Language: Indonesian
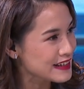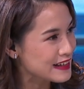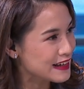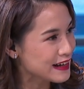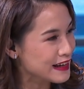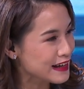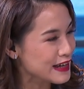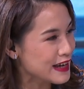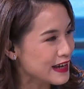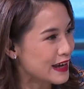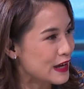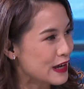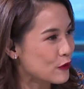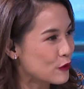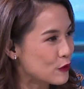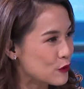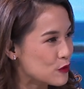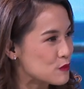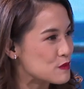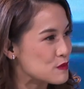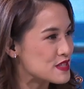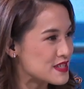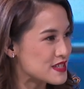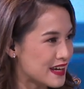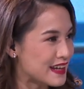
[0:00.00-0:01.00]
adalah
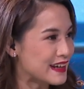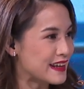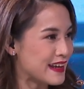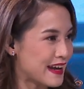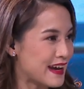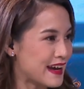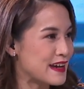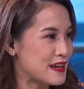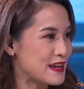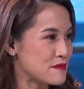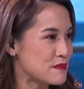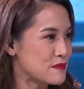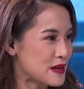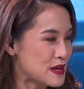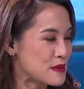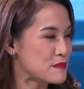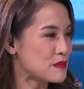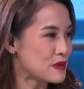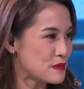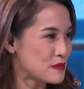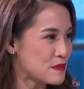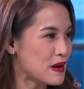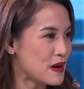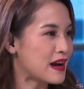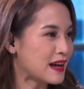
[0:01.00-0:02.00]
ekonomi syariah ya Pak ya
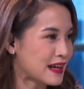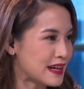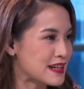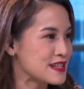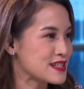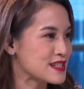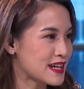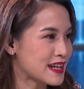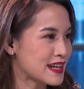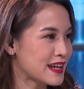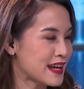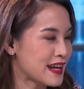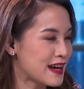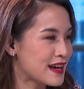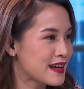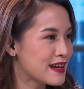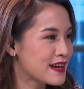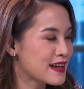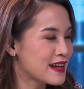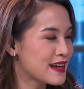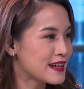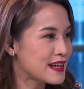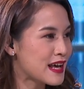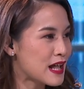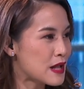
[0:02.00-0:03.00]
perbankan betul, syariah. Betul, betul.